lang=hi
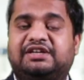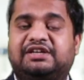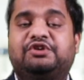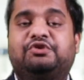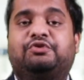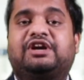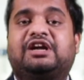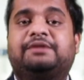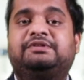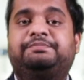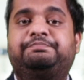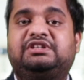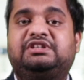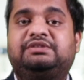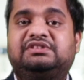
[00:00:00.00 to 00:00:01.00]
और आपने
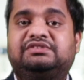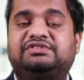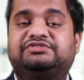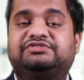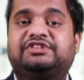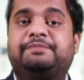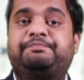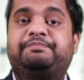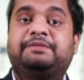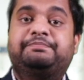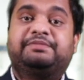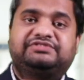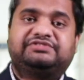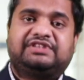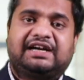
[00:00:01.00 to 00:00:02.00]
प्रीवियस ईयर के पेपर्स
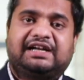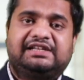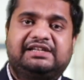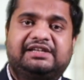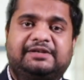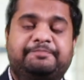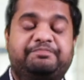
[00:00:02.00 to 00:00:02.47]
लगा लिए हैं